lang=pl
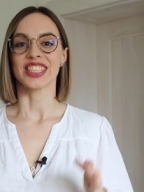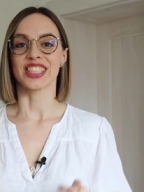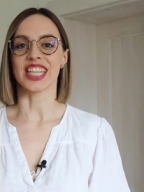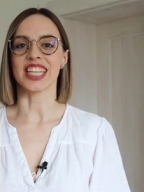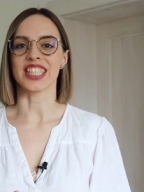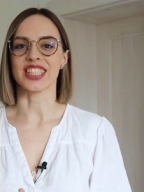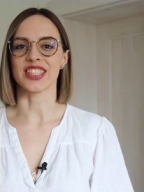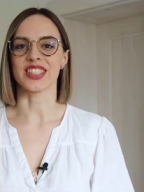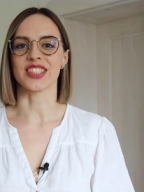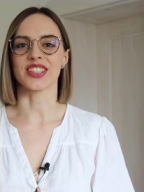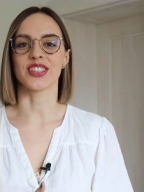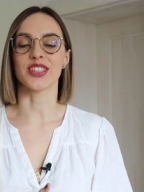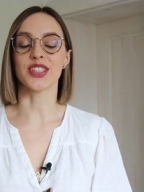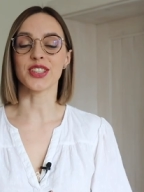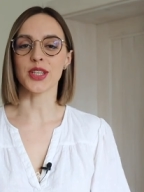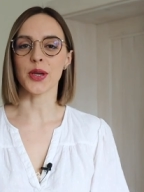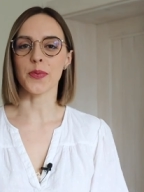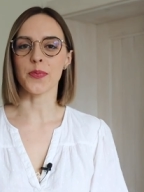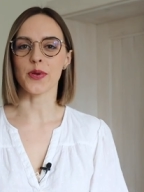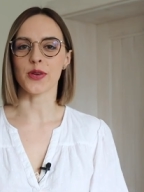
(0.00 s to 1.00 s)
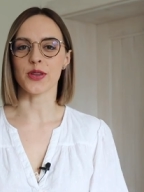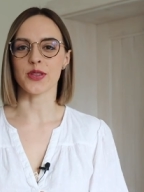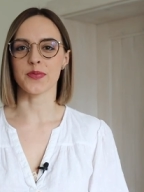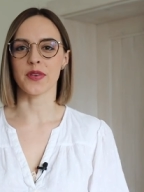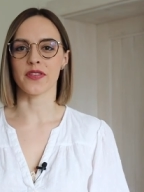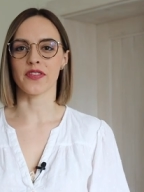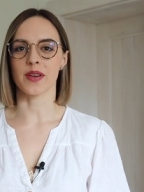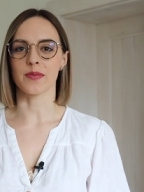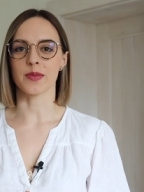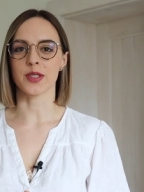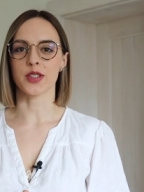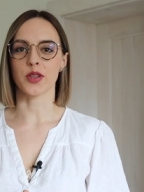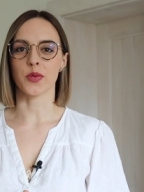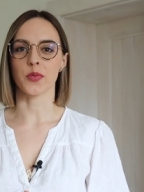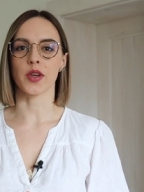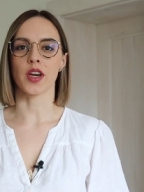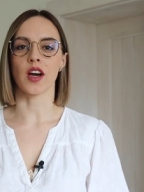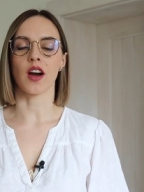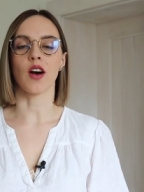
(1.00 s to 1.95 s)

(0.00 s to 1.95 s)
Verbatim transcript: Cześć! Dzisiaj porozmawiamy sobie